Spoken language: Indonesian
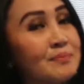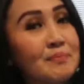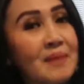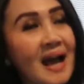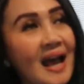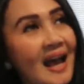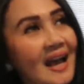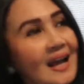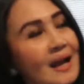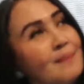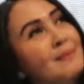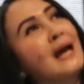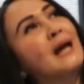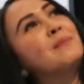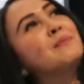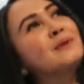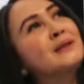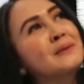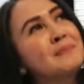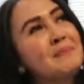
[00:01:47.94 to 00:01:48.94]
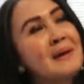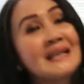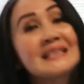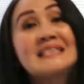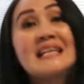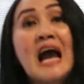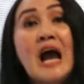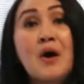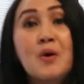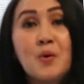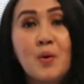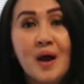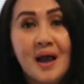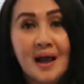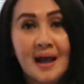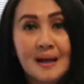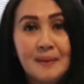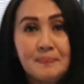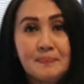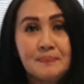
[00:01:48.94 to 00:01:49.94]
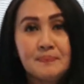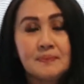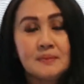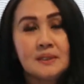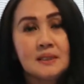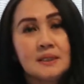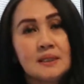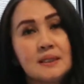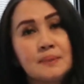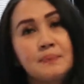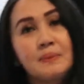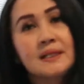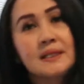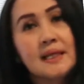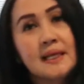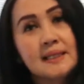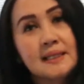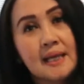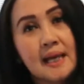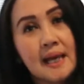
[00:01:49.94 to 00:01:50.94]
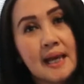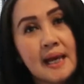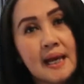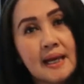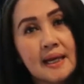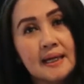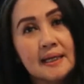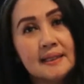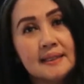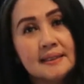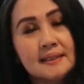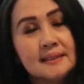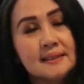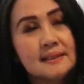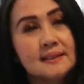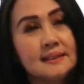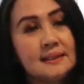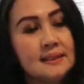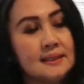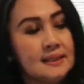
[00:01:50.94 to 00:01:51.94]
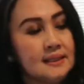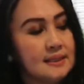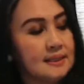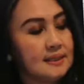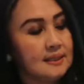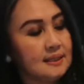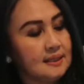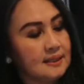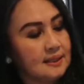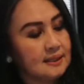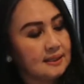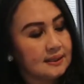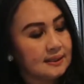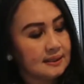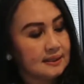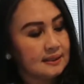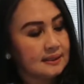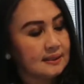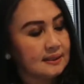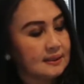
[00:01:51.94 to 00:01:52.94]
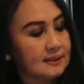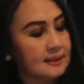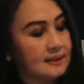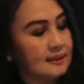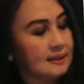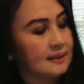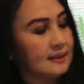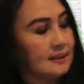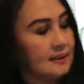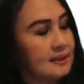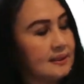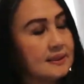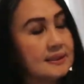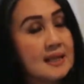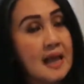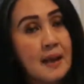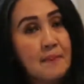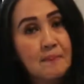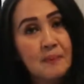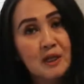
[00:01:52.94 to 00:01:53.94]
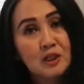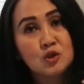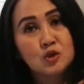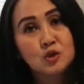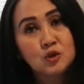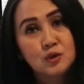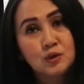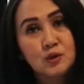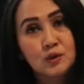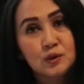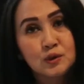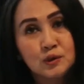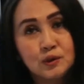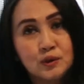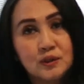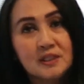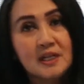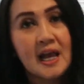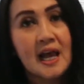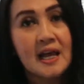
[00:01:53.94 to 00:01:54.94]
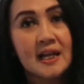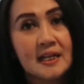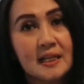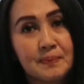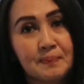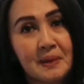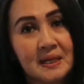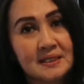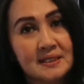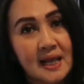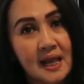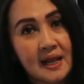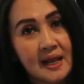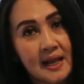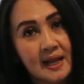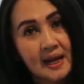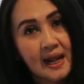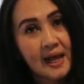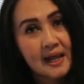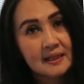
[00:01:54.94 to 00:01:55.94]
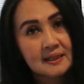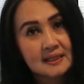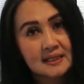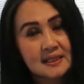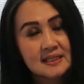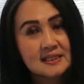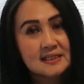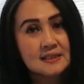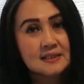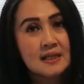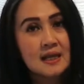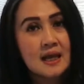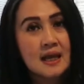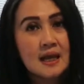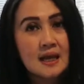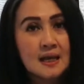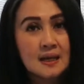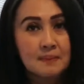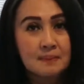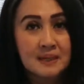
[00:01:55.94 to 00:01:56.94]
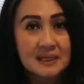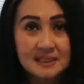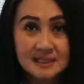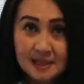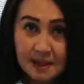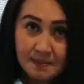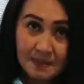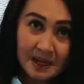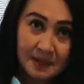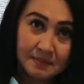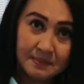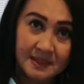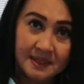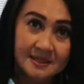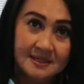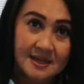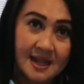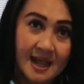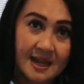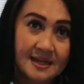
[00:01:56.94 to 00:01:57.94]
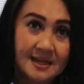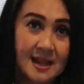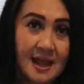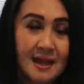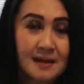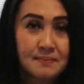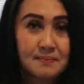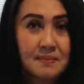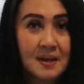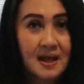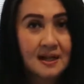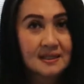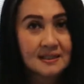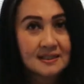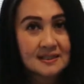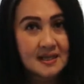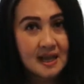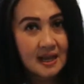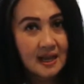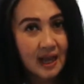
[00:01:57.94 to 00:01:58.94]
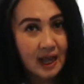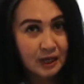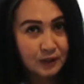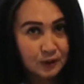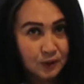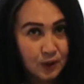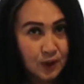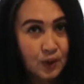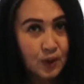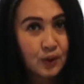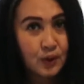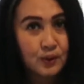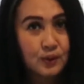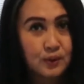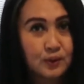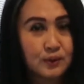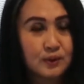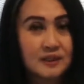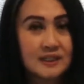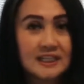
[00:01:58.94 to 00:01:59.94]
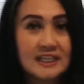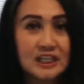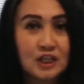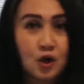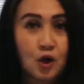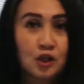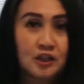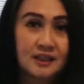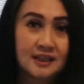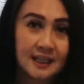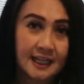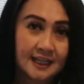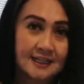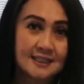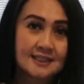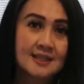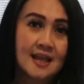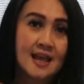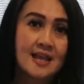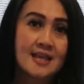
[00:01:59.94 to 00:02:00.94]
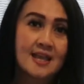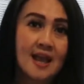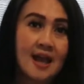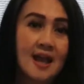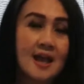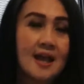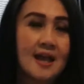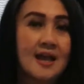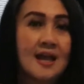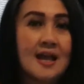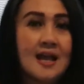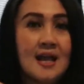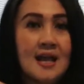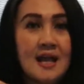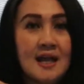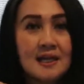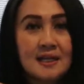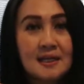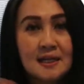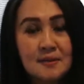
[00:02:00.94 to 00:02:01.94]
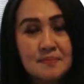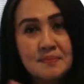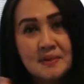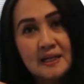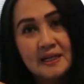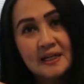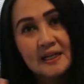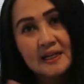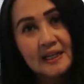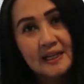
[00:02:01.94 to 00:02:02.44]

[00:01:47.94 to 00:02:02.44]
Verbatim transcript: tebak tebak jawab uh, pertanyaan uh, siapa cucu dari pasangan artis Mas Jamal Mirdad dan Mbak Lydia Kando di konten saya grebek